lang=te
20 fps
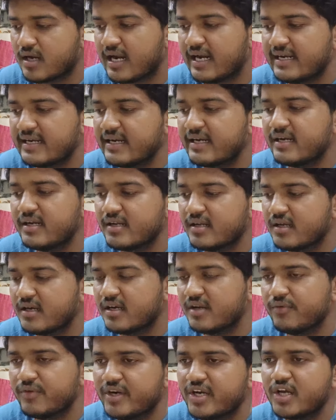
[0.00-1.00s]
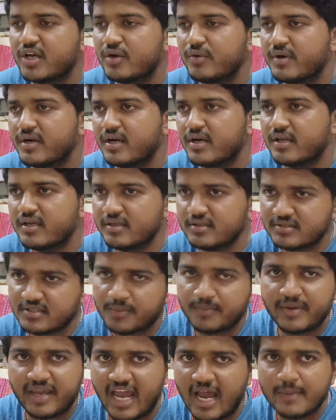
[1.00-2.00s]
కంటెంట్కి అంటే వీడియోకి వీడియోకి
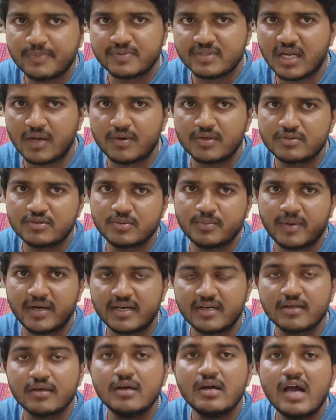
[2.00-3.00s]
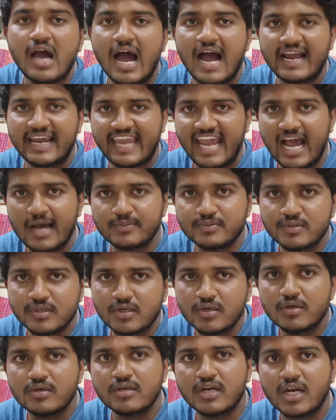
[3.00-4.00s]
సమ్ గ్యాప్స్ రావచ్చు బట్ ఆ
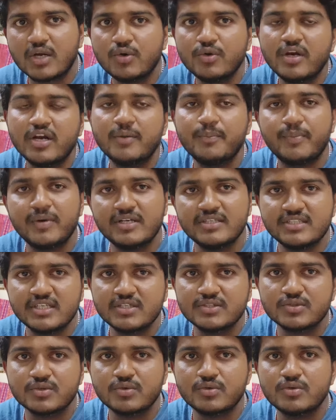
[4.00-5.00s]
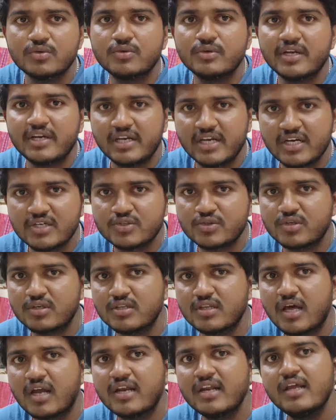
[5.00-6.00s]
గ్యాప్స్లో నన్ను నేను బిల్డ్ చేసుకుంటూ నేను
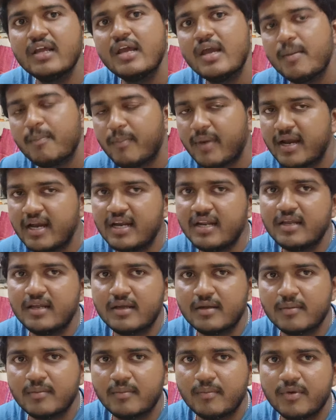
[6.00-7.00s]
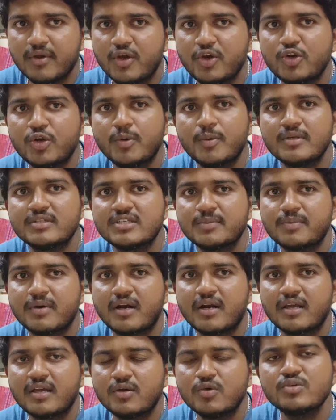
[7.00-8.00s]
నేర్చుకునే దాన్ని మళ్ళీ యూట్యూబ్లో
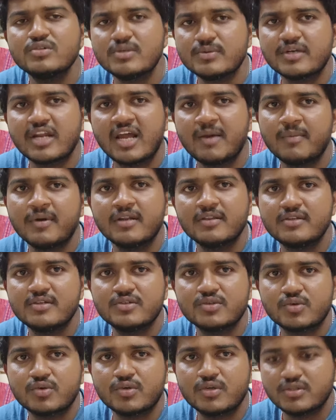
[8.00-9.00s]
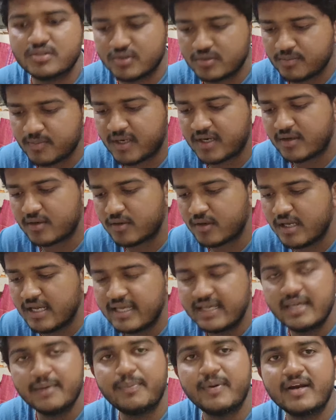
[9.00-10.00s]
చెప్పడానికి కొంచెం టైం అనేది తీసుకుంటూ వచ్చాను బట్
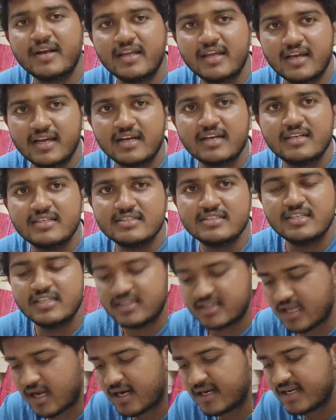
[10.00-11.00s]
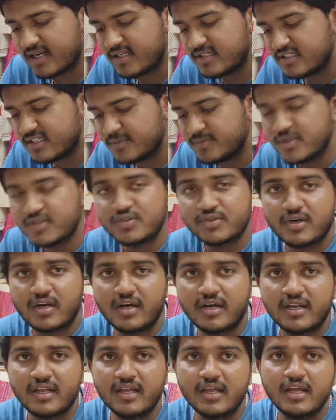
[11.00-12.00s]
ఇప్పటి ఇక్కడి నుంచి ఈ థర్టీ నుంచి ఏం
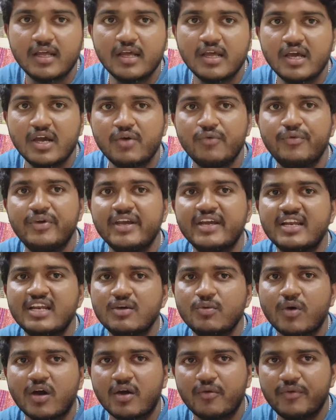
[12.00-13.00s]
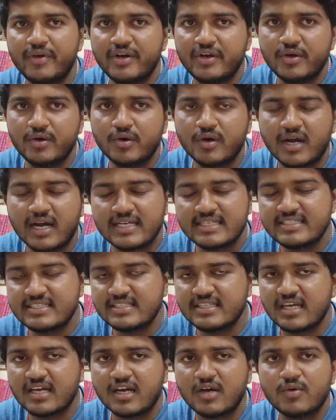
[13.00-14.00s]
చేస్తున్నాను అంటే వీక్లీ ఒక వీడియో
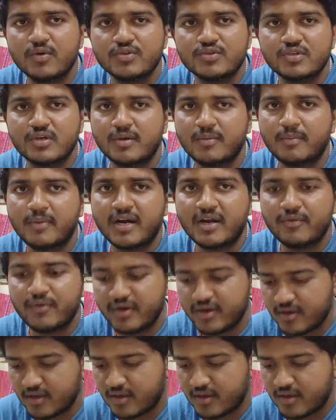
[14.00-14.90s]
ఖచ్చితంగా వస్తు మన